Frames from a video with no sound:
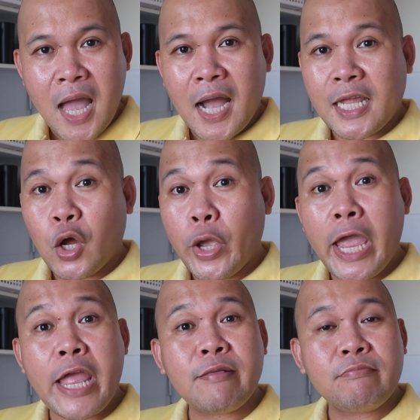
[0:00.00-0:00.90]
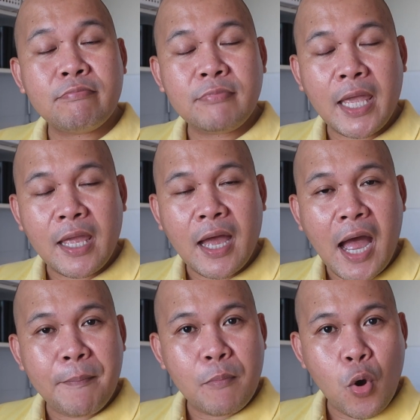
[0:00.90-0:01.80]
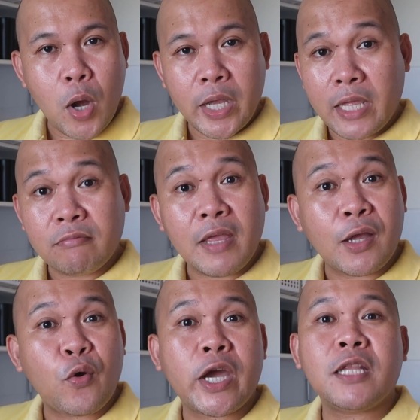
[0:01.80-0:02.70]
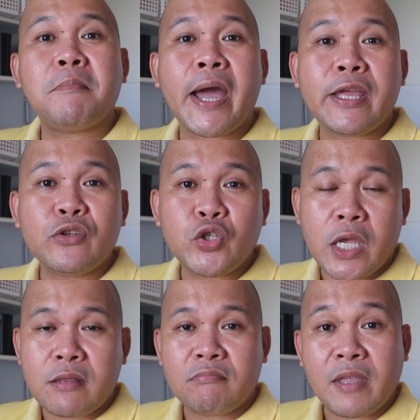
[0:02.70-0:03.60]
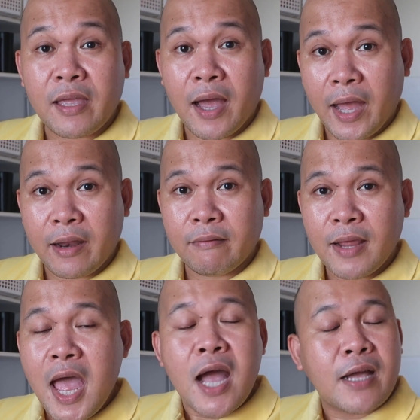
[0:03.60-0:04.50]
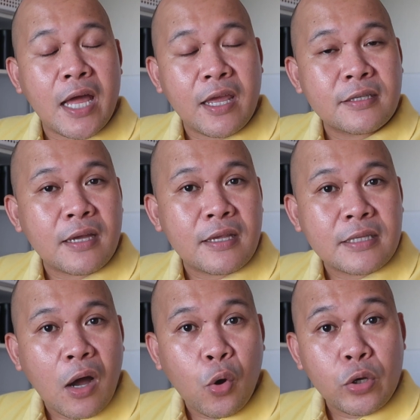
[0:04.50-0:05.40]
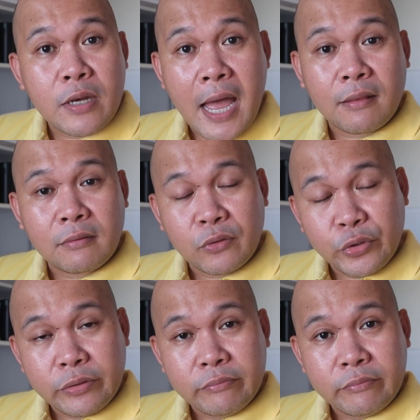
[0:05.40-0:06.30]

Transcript: nga daw hindi amo kag hindi ko gid maintindihan gani isa-isa hon naton